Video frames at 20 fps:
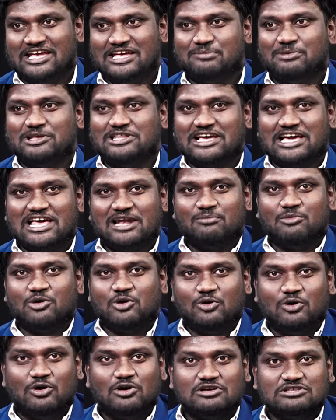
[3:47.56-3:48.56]
ఈ మధ్యకాలంలో
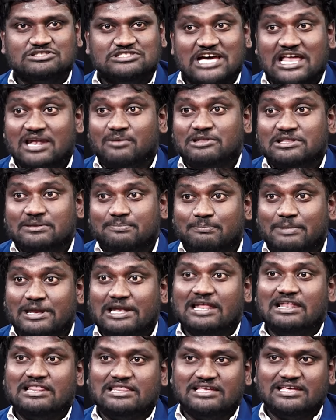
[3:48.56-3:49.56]
చాలామంది
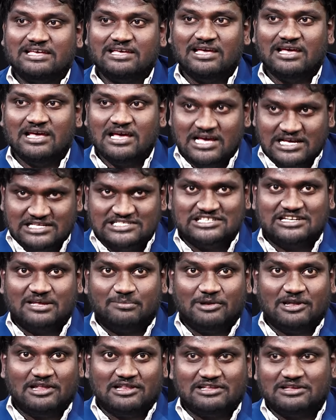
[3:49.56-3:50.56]
పిల్లలది
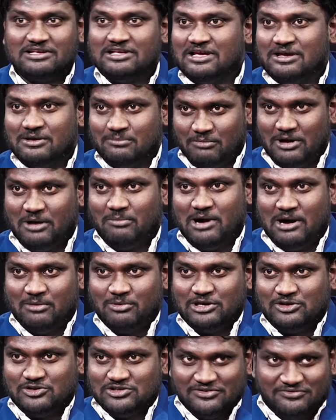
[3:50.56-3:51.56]
చిన్నపిల్లలది మా బాబు
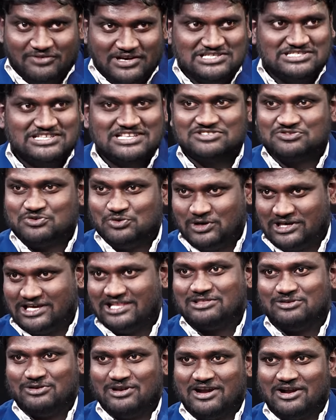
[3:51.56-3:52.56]
ఈరోజు ఫస్ట్ డే స్కూల్కి
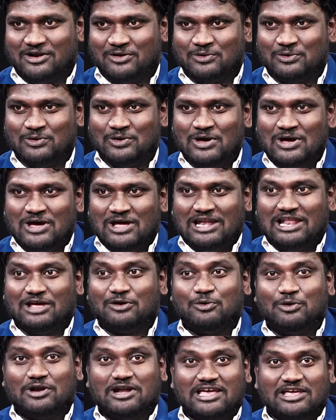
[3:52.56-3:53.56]
వెళ్తున్నాడను
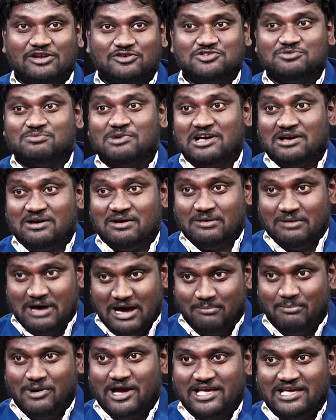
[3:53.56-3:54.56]
లేకుంటే ఈరోజు మా
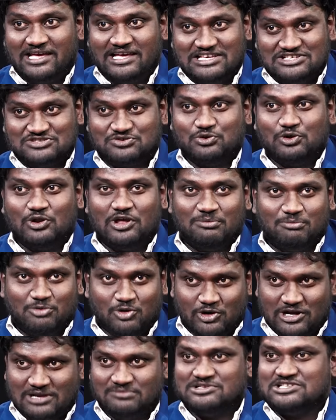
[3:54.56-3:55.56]
అబ్బాయి ఈ స్కూల్లో ఈ
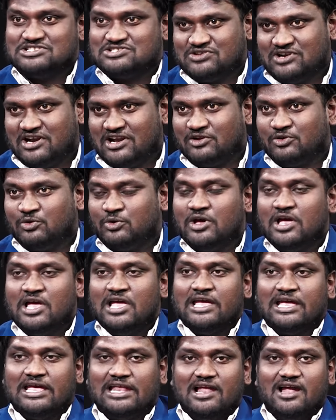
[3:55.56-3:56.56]
ప్రోగ్రామ్ చేస్తున్నాను
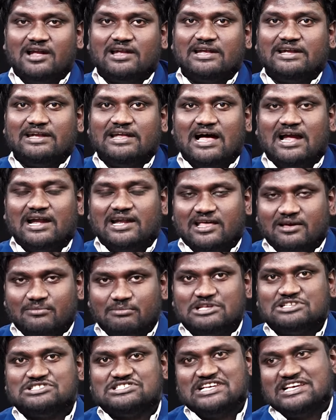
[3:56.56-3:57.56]
ఇలాంటి డాటా
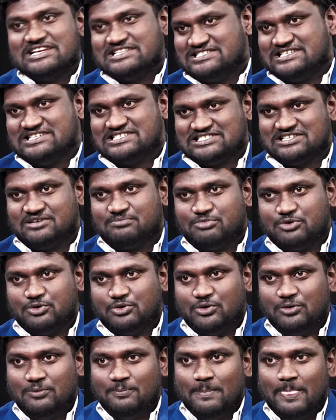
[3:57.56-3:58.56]
మీరు షేర్
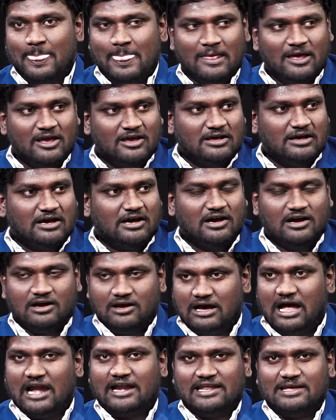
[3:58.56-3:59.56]
చేసినప్పుడు
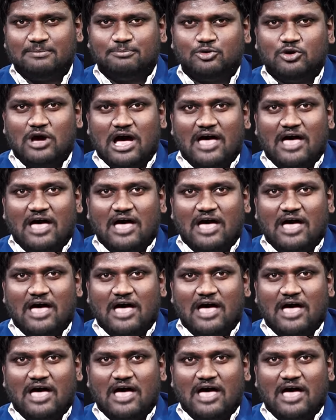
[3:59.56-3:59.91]
అంటే ఇప్పుడు